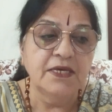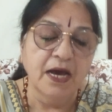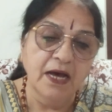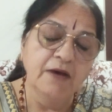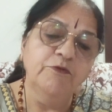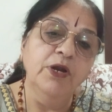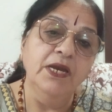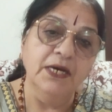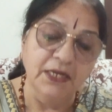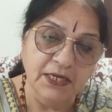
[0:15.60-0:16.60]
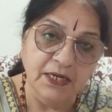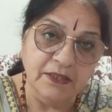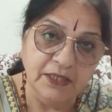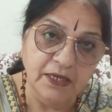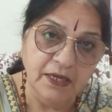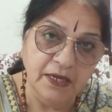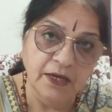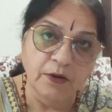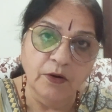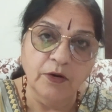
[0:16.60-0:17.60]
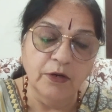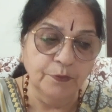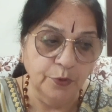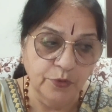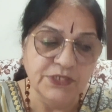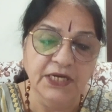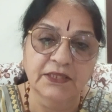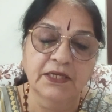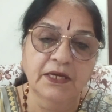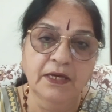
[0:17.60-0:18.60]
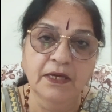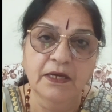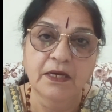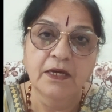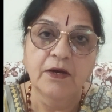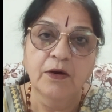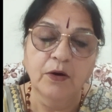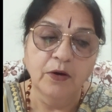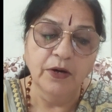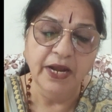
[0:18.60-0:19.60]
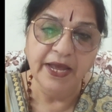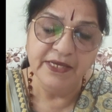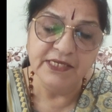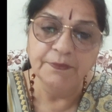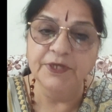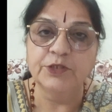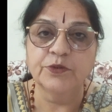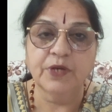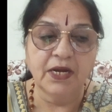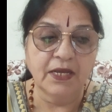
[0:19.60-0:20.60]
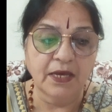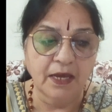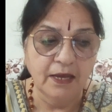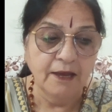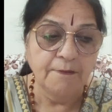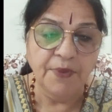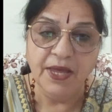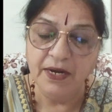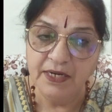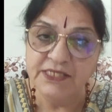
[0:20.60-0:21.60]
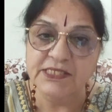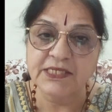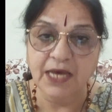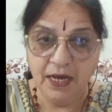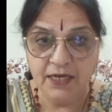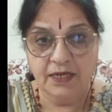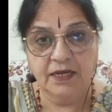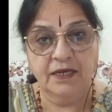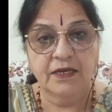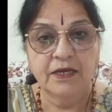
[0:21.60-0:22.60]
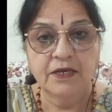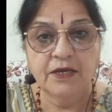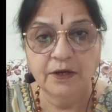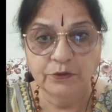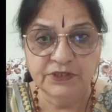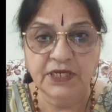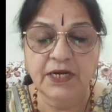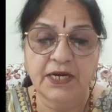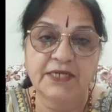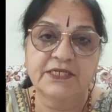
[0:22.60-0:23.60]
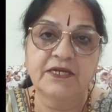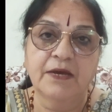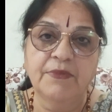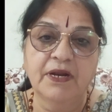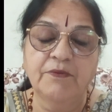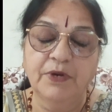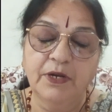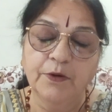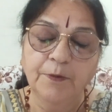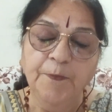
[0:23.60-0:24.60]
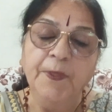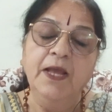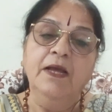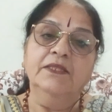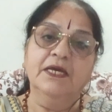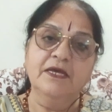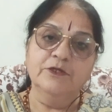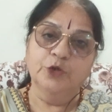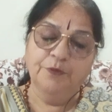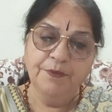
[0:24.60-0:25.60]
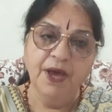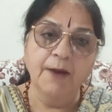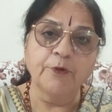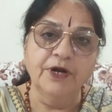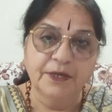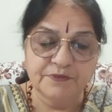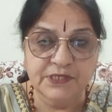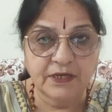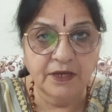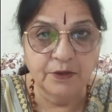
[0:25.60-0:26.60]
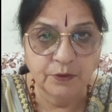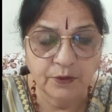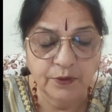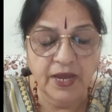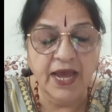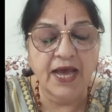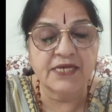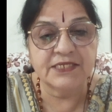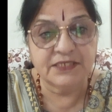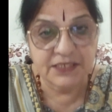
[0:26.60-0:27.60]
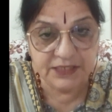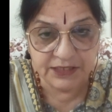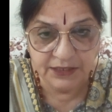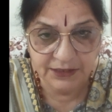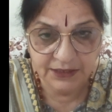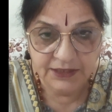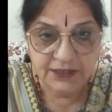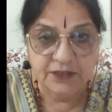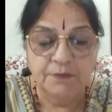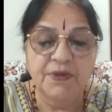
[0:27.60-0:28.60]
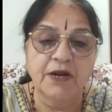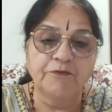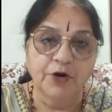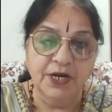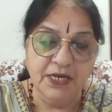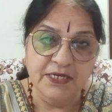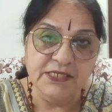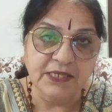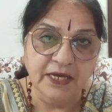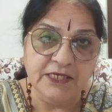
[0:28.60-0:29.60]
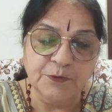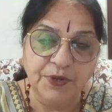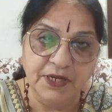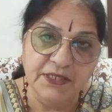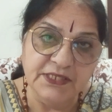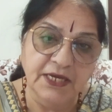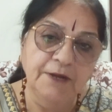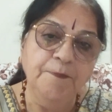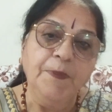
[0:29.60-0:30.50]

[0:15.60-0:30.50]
या वो लर्न करते हैं और भूल जाते हैं और ऐसे बच्चों के लिए पेरेंट्स क्या करें ये उससे रिलेटेड है मेरा वीडियो देखिए जो भी मैं आपको टिप्स दे रही हूँ एज अ टीचर मेरा फोर्टी ईयर्स का एक्सपीरियंस है